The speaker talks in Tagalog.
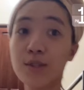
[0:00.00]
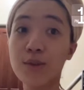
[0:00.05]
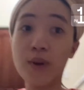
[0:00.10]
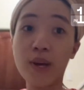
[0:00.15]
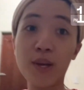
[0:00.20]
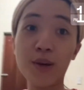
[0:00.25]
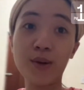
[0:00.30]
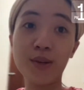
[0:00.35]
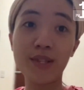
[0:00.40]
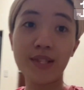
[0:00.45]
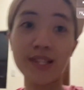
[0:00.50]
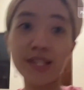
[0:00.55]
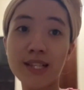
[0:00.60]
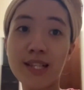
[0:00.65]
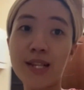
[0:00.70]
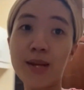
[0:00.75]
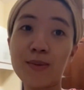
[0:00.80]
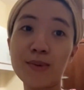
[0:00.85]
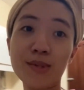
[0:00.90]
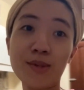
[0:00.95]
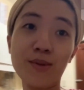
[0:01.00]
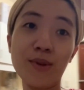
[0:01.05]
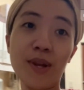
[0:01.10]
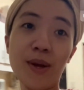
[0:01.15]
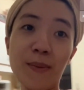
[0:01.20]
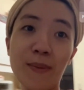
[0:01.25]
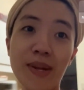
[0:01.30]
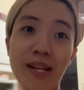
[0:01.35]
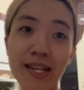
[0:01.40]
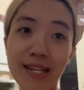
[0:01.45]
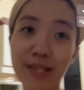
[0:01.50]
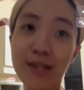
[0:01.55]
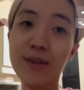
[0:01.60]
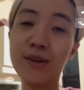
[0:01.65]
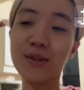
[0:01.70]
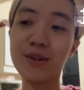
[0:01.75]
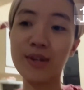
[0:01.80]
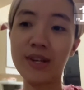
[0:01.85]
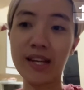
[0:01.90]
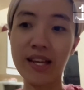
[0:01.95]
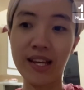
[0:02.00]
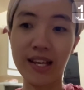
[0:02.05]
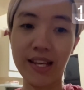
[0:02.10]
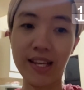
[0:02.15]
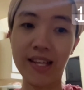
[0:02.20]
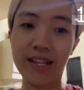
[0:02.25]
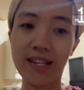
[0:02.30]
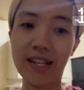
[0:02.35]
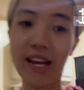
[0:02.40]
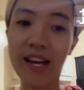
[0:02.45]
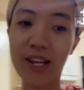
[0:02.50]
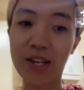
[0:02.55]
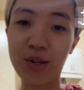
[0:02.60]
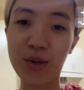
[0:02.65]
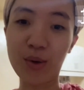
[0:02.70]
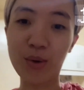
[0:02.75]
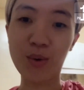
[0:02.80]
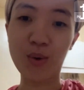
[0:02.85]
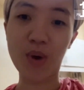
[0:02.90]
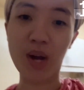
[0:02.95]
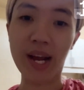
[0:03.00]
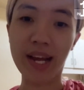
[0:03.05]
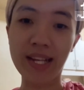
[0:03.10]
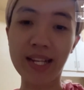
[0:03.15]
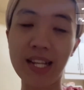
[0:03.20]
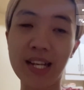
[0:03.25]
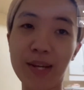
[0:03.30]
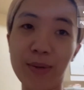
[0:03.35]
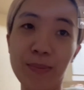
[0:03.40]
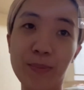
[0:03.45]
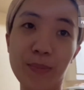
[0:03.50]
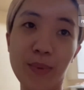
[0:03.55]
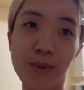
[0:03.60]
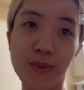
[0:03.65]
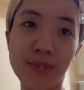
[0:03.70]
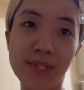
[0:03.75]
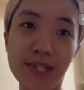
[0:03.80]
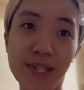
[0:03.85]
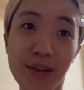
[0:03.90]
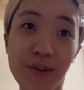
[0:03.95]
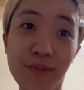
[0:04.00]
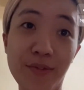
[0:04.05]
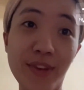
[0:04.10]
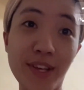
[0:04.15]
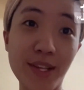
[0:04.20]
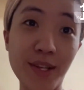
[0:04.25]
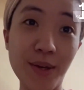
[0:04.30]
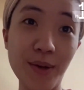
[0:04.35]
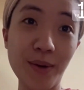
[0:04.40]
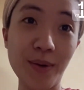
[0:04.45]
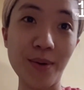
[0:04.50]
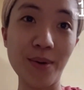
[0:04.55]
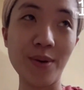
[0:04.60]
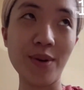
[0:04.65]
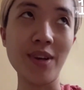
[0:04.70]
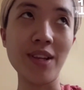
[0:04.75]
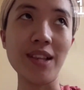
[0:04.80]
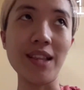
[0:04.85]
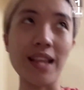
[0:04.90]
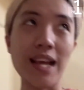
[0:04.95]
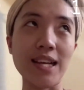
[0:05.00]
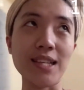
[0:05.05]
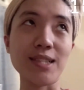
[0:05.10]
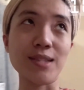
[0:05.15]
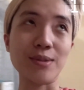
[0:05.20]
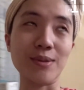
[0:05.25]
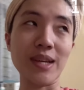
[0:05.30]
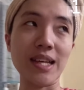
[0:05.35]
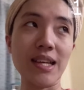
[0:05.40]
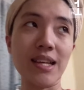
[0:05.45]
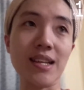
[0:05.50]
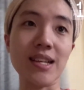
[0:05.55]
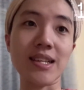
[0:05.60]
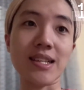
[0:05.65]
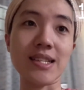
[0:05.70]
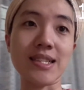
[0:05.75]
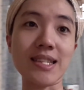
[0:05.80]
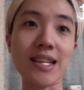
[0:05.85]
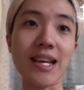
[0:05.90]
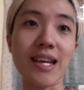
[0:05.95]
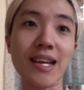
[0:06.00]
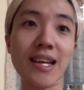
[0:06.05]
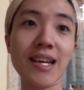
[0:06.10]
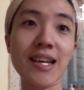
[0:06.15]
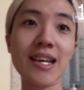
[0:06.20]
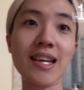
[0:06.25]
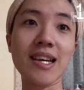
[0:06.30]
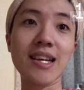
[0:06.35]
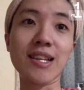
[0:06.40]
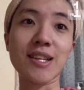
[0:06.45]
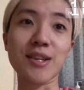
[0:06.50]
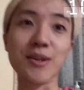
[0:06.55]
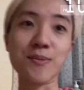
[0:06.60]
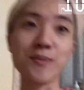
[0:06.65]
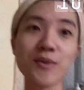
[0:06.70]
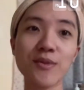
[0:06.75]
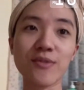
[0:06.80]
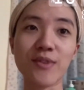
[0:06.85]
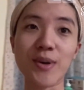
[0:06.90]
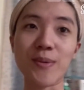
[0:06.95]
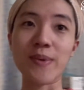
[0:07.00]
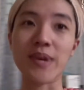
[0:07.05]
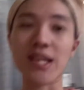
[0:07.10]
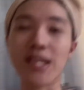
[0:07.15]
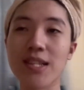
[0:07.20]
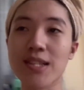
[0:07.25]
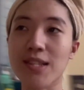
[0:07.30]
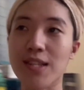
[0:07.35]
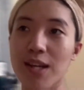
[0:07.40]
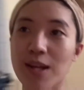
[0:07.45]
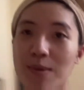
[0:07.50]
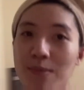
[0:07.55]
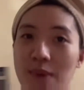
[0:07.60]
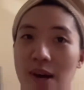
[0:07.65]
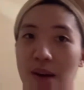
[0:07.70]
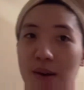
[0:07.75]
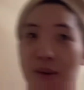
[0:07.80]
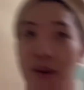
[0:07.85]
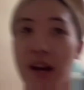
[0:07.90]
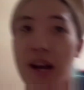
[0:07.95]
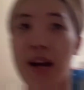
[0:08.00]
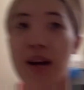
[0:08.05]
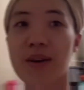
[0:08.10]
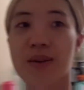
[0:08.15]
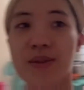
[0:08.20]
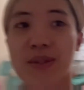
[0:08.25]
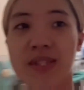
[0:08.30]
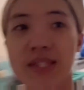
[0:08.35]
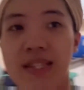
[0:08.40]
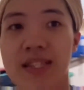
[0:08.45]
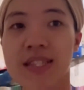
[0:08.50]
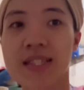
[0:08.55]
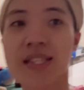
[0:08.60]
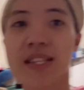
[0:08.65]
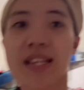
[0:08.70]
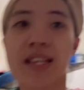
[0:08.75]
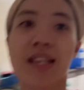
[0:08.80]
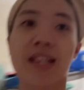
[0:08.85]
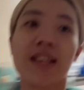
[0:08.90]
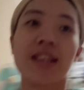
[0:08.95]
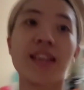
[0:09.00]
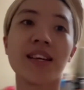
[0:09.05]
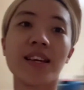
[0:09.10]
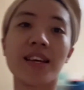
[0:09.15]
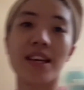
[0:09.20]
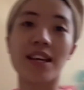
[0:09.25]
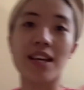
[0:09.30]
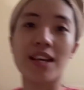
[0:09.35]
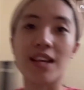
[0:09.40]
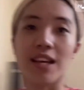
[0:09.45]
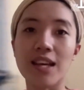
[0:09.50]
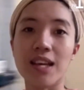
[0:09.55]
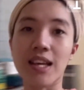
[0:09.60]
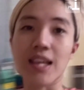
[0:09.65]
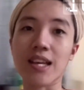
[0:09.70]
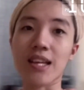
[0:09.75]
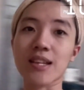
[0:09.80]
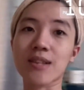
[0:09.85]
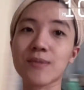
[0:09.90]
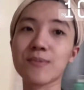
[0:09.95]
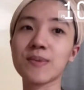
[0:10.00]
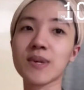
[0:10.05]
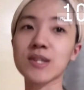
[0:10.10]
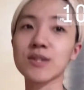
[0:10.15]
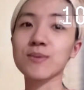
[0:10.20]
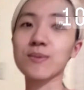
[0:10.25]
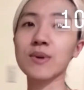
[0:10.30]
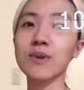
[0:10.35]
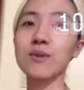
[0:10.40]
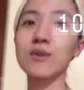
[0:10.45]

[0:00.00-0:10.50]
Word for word: So ayun, katatapos ko lang maligo and I know I didn't post a video last week kasi nag-move kami sa bagong house and medyo